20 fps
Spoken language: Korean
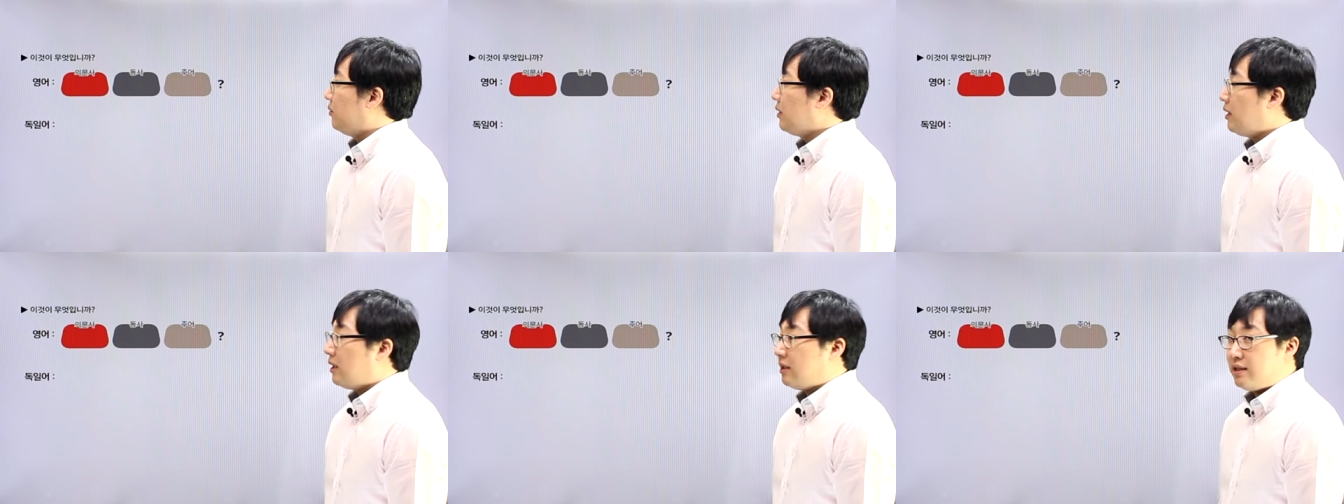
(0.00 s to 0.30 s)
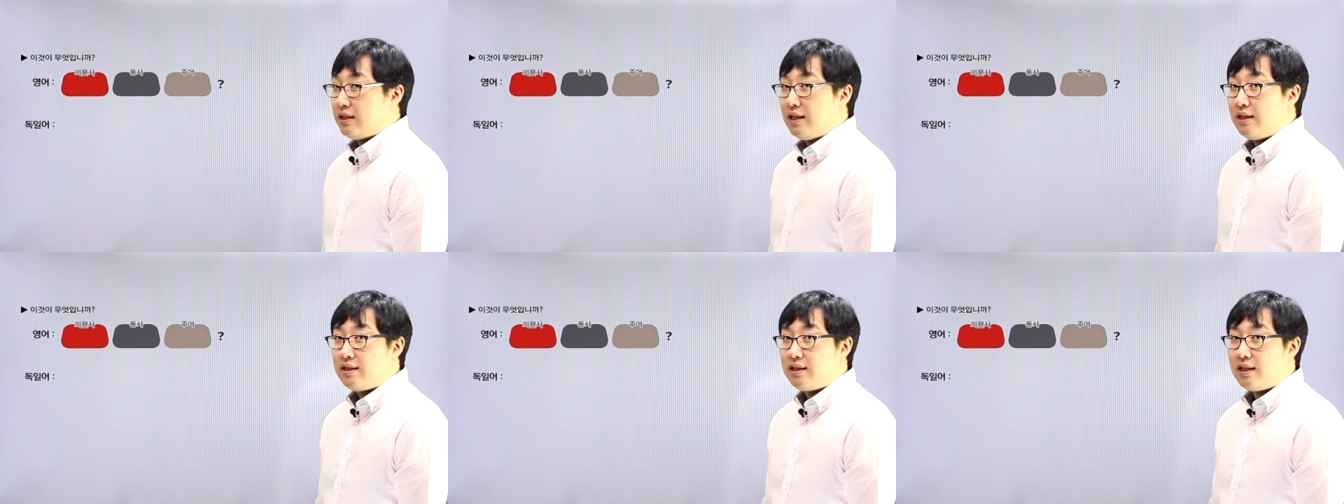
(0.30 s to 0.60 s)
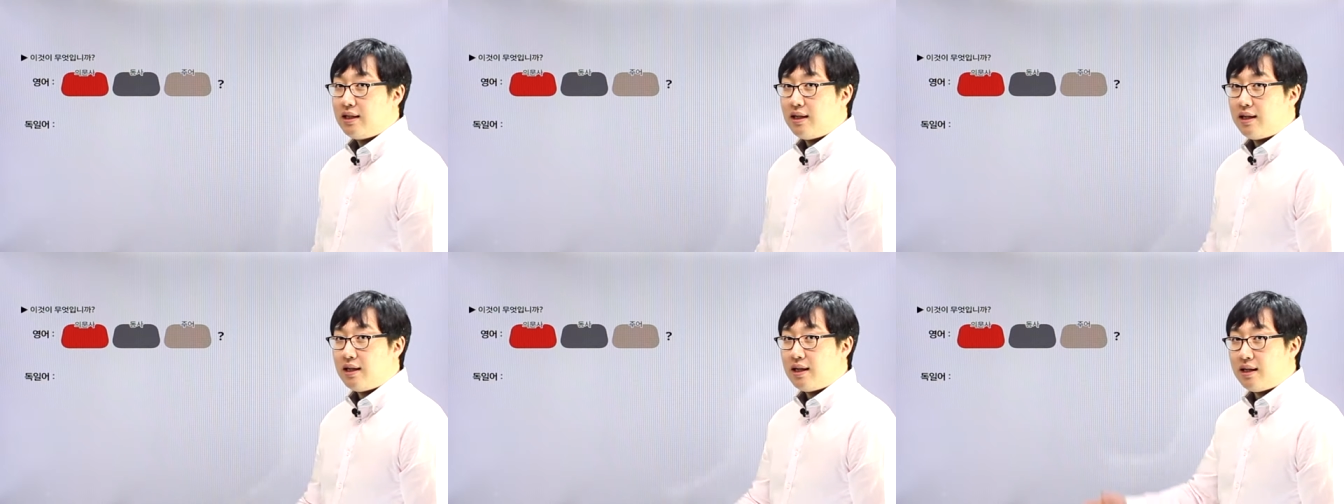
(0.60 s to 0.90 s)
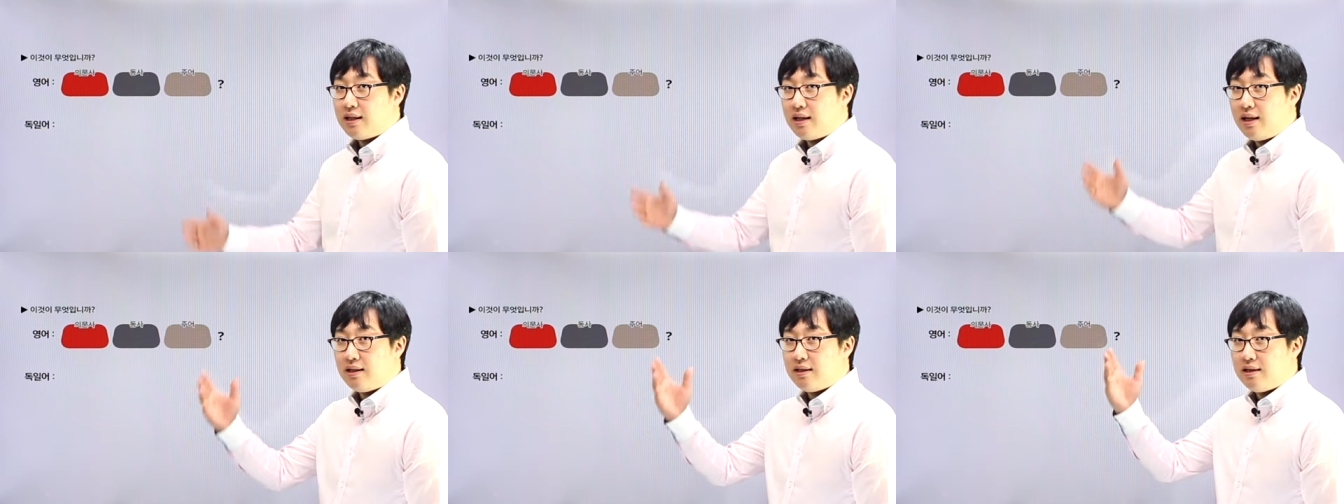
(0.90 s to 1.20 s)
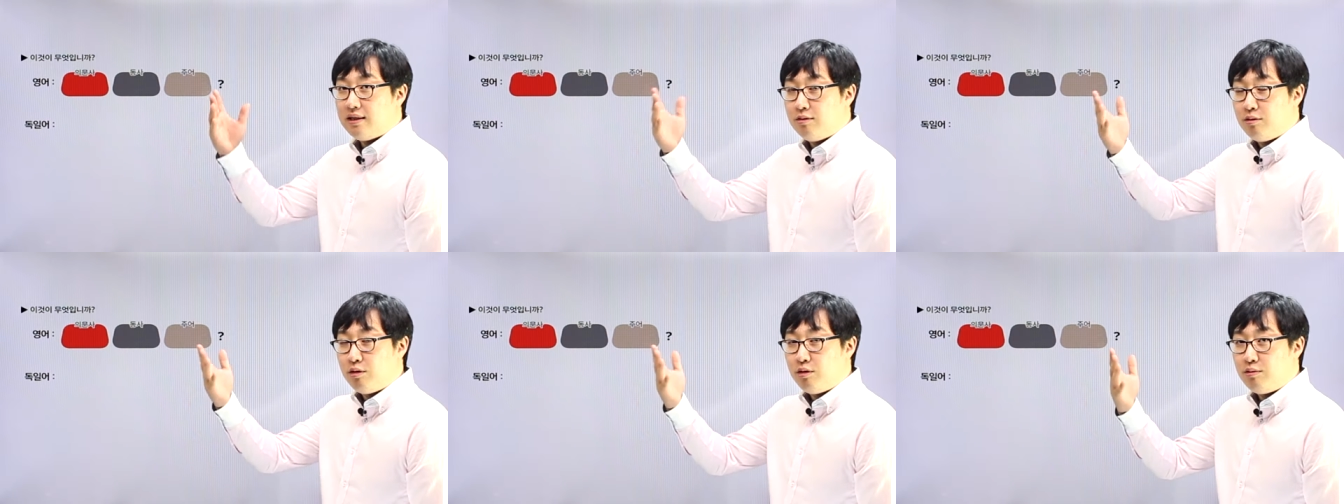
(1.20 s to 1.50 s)
우리가 지난 시간에 각각
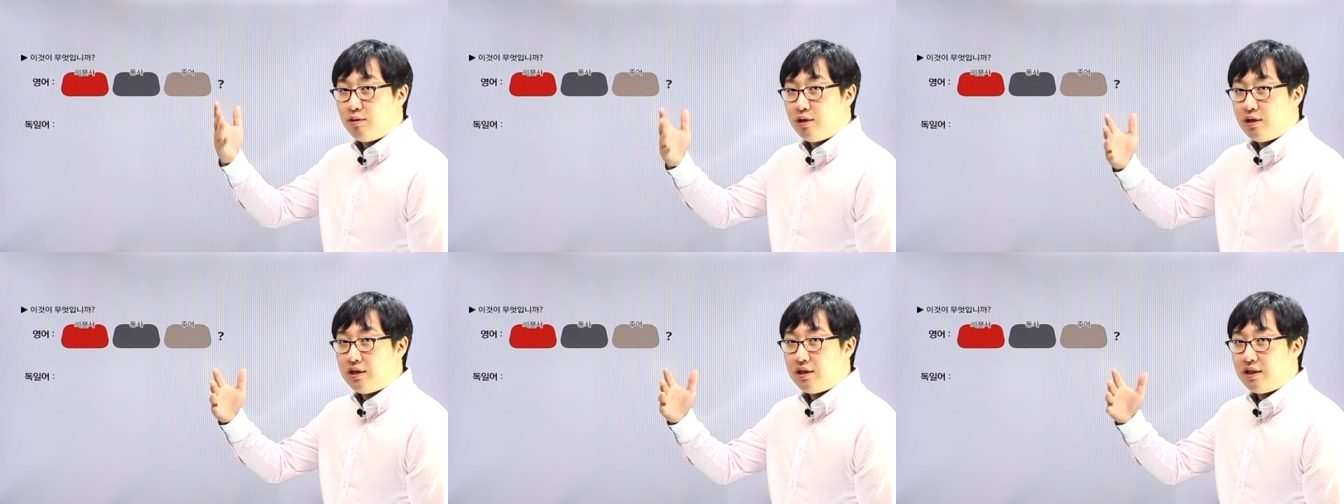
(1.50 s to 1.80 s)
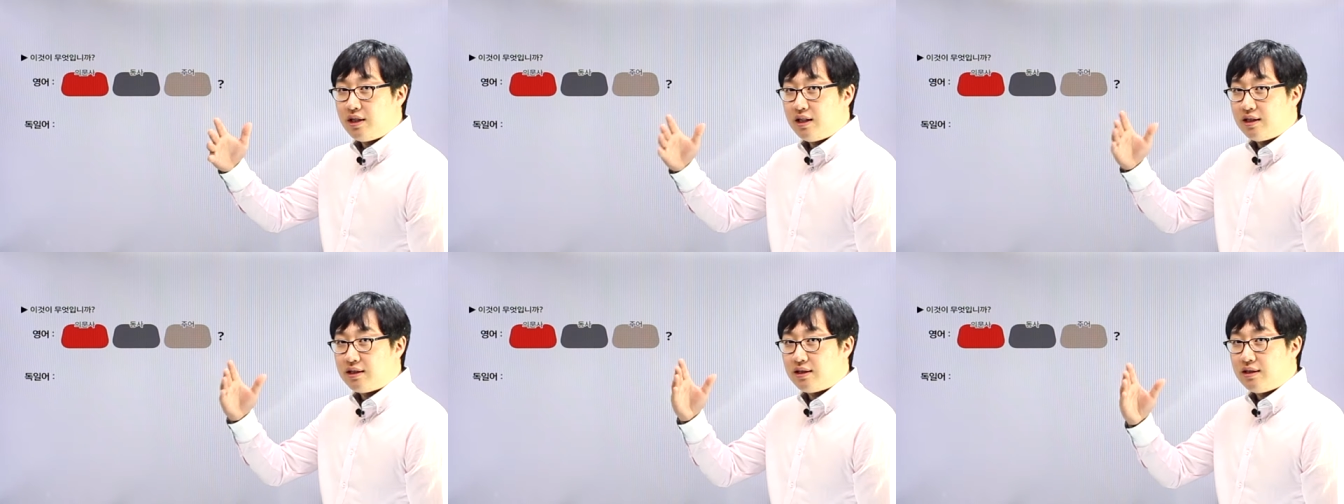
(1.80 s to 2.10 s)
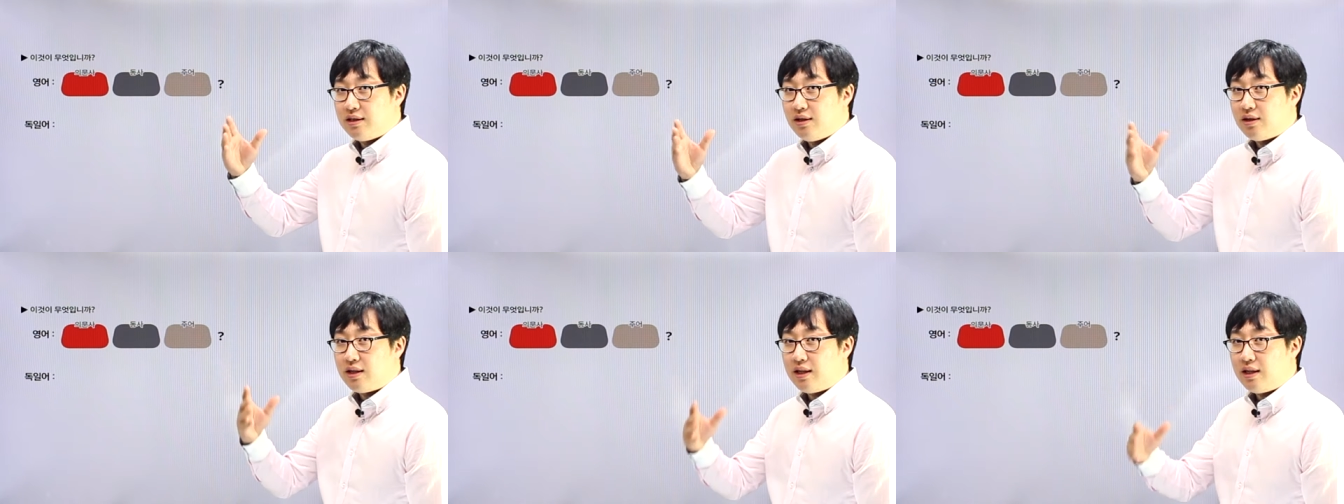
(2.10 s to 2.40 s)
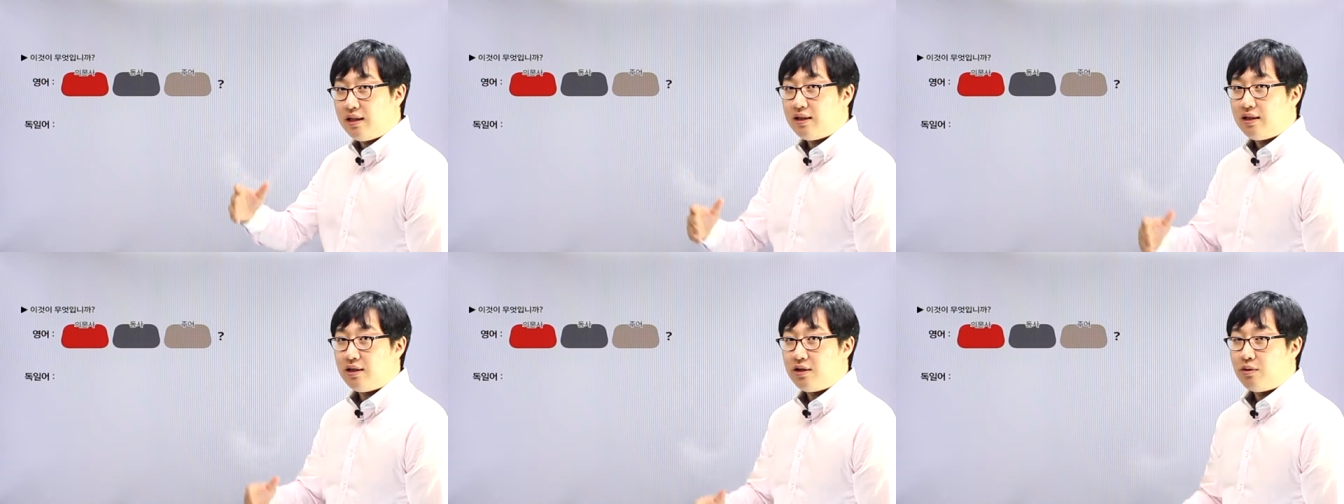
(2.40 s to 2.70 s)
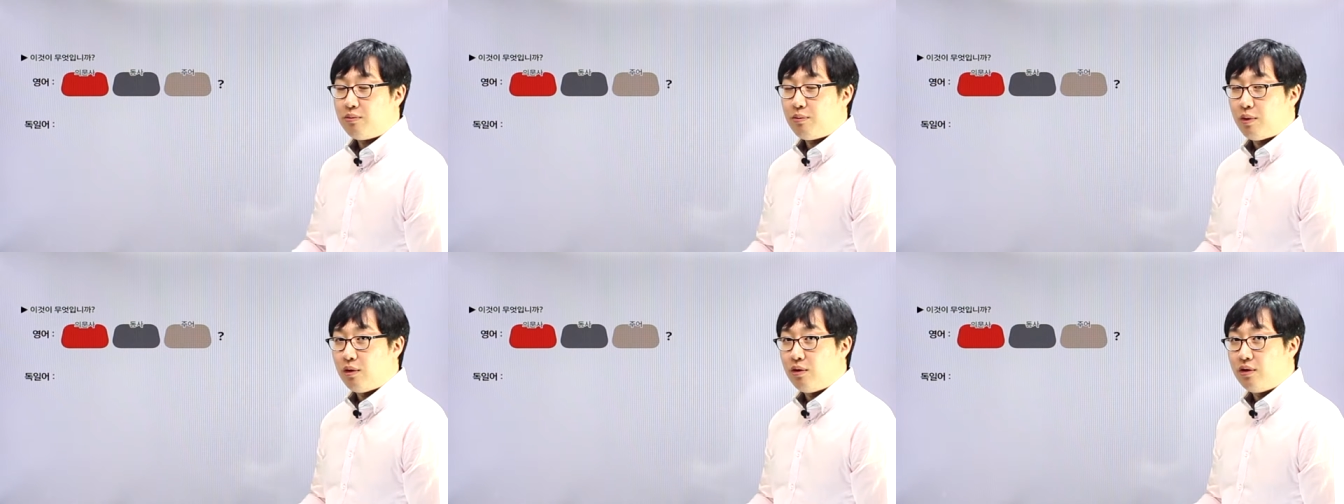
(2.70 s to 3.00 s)
의문문들의 그 역할에
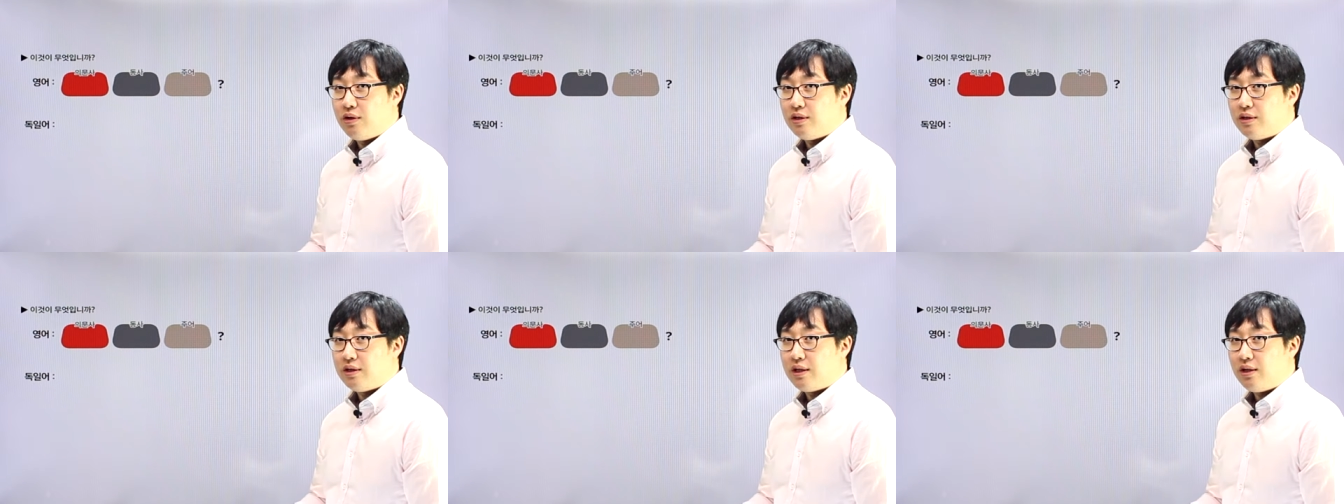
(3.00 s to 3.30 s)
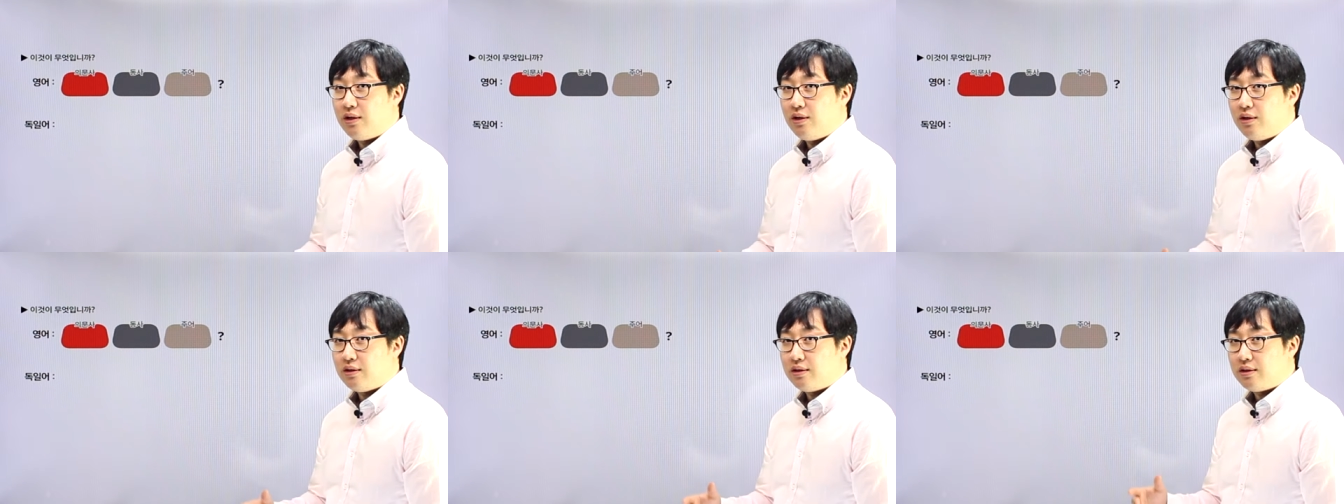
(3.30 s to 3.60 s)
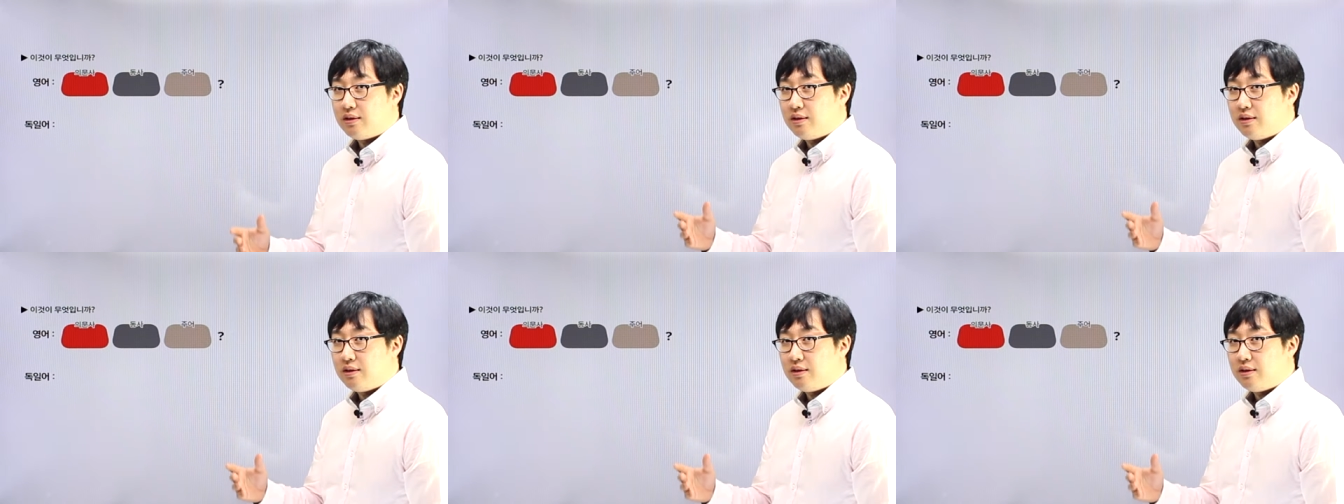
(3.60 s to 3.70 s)
대해서 배웠는데요.